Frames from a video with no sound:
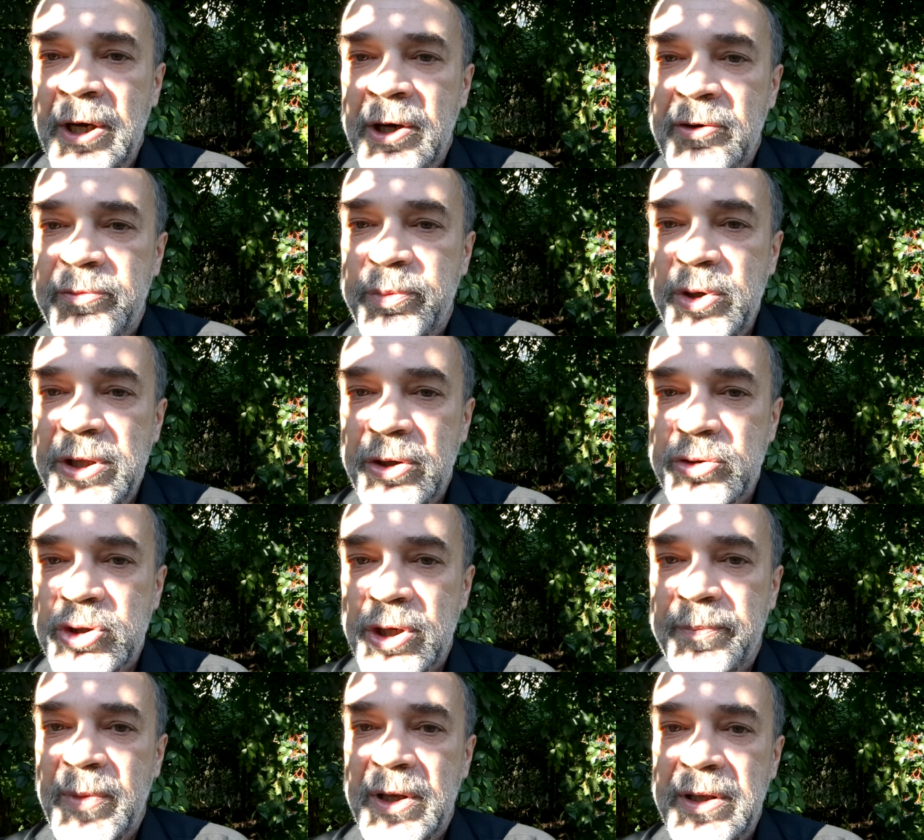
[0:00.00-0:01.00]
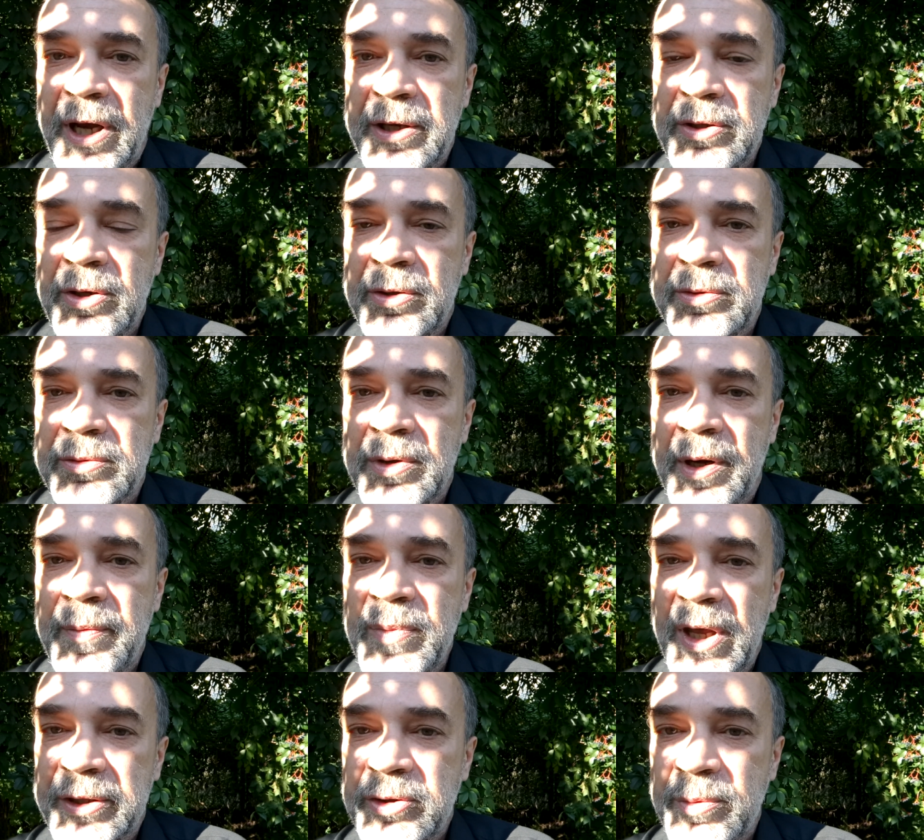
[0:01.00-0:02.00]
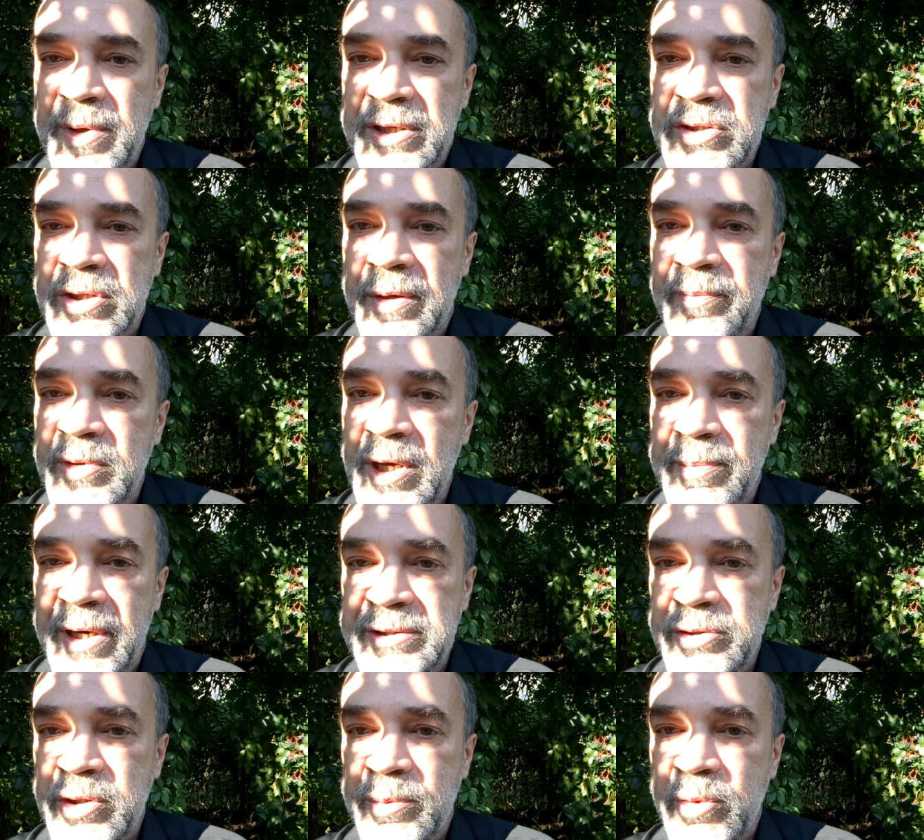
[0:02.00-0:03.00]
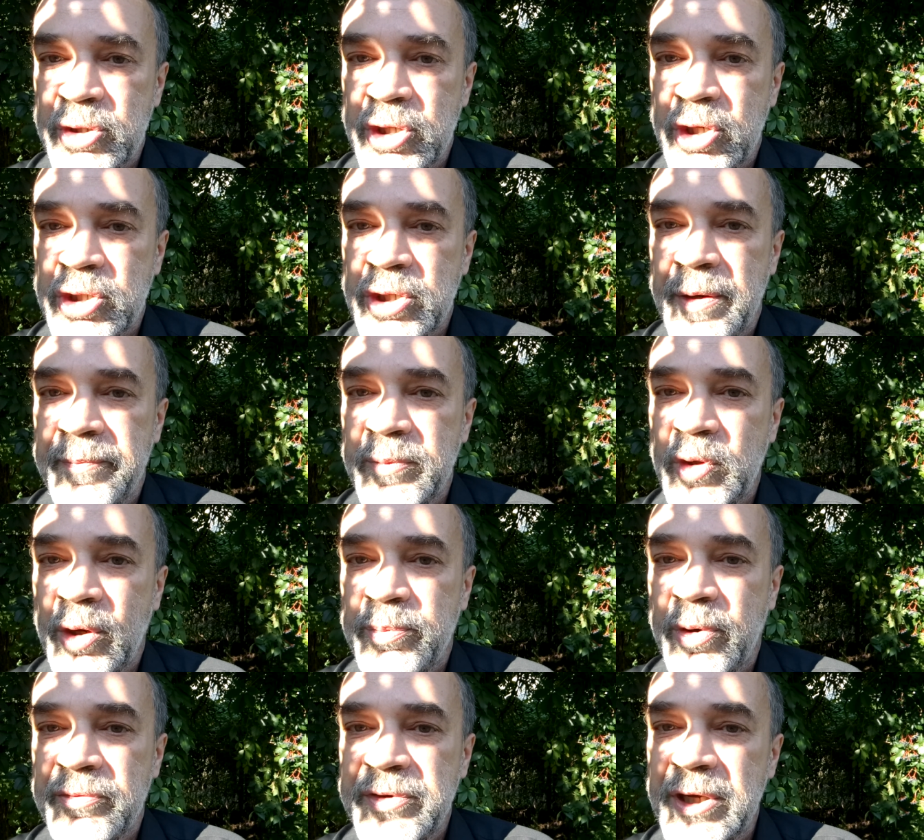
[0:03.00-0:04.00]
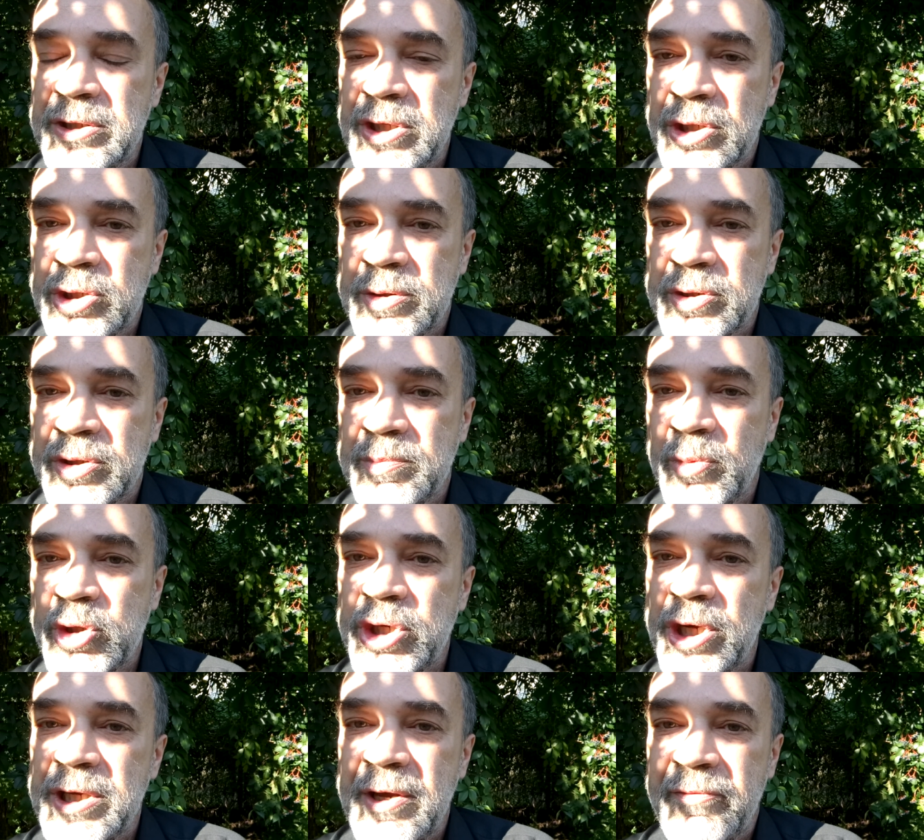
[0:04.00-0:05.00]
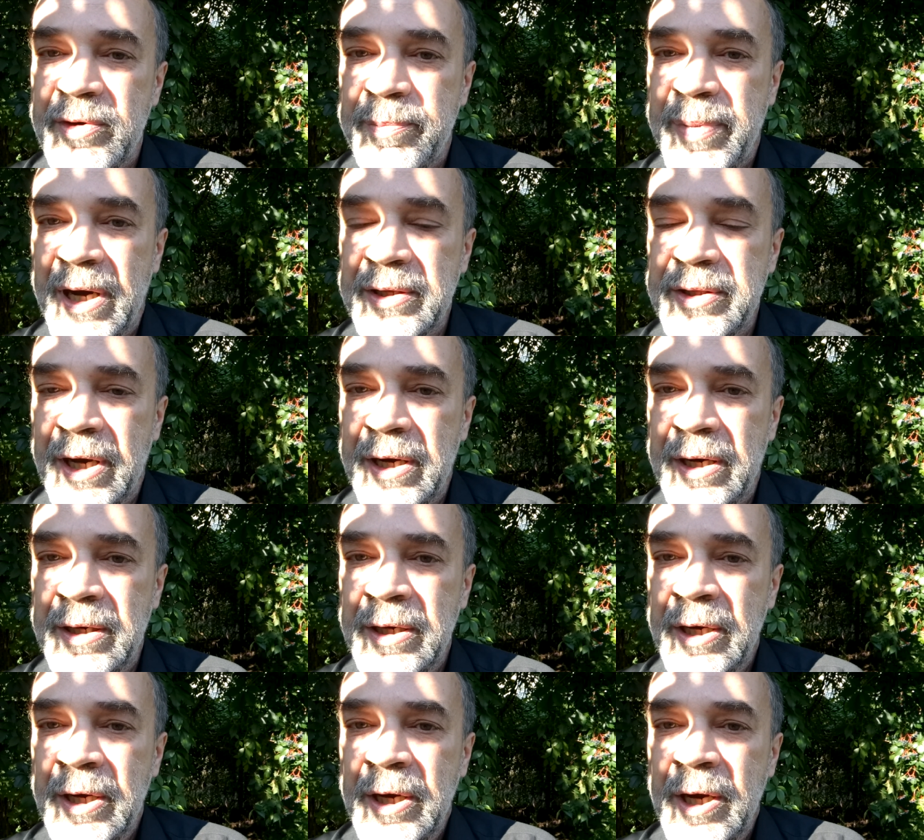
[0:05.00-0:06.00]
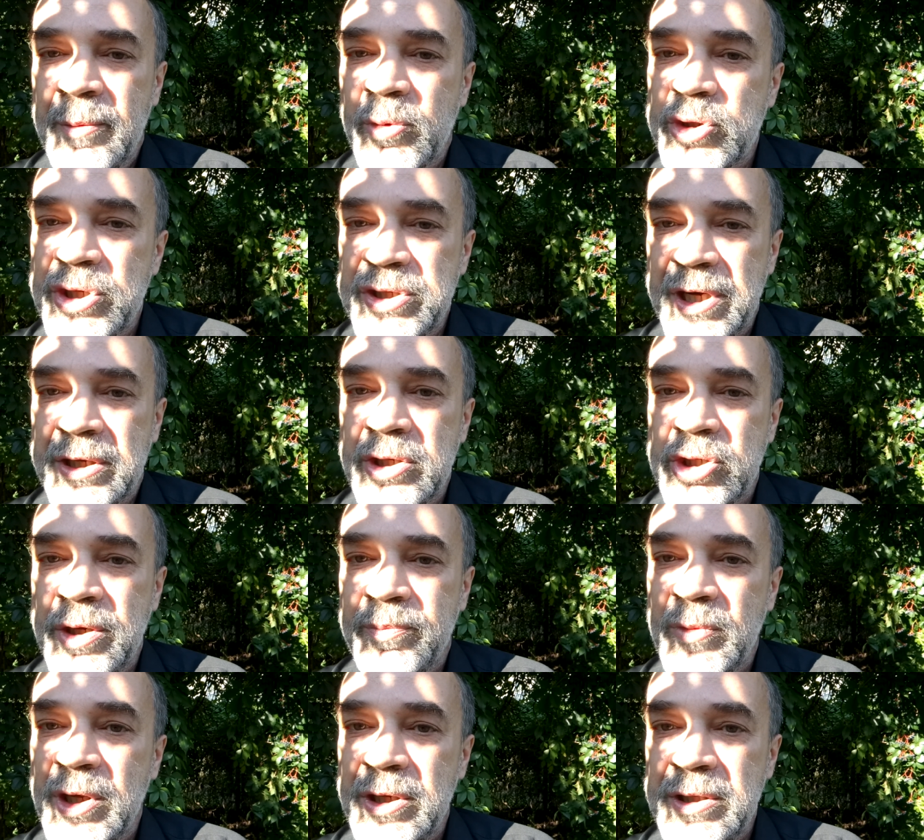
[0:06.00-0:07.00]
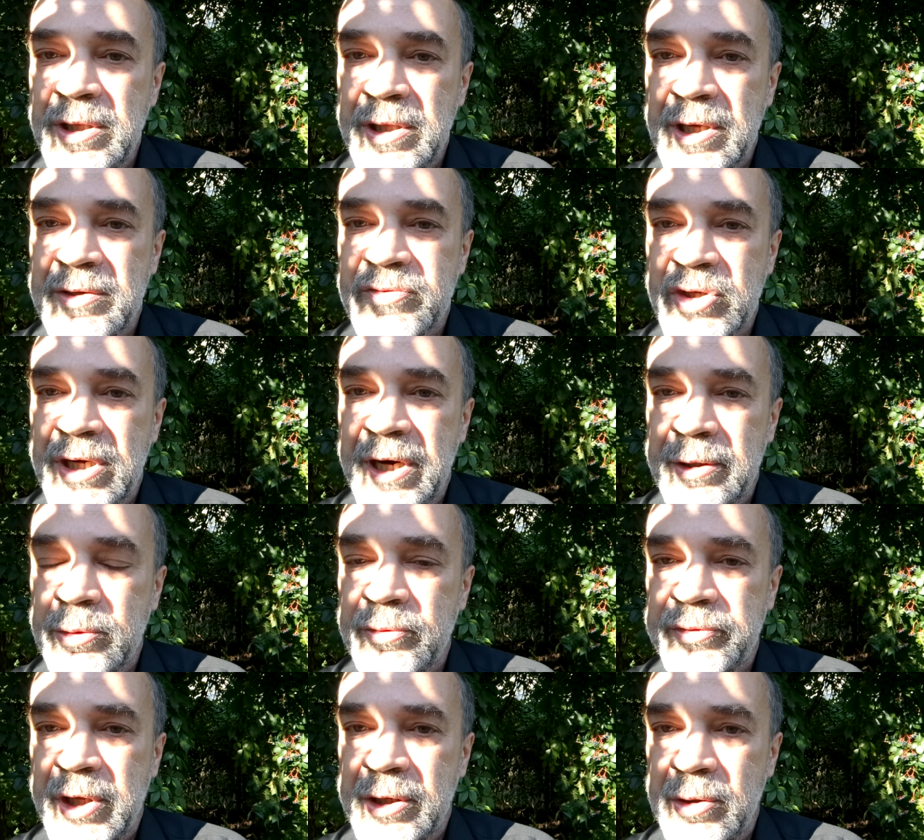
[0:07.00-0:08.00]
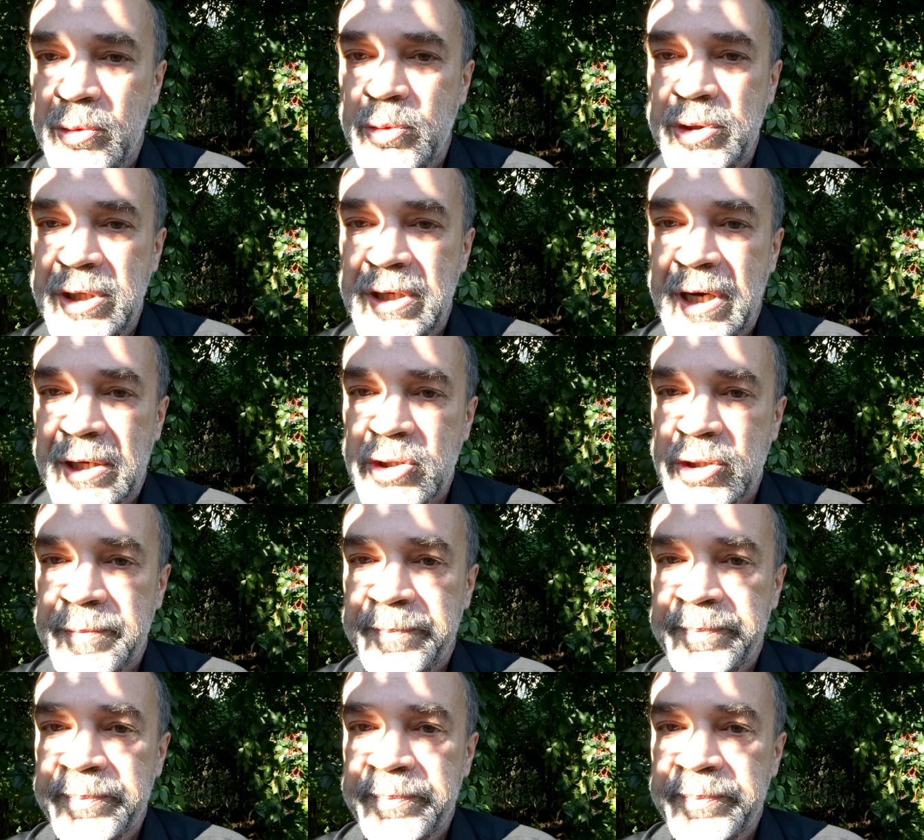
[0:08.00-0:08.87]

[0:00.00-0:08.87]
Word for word: wpłynąć na nią, natomiast nie bardzo możesz e, to powiedzieć, może nie wypada, może z jakichś innych względów tego unikasz.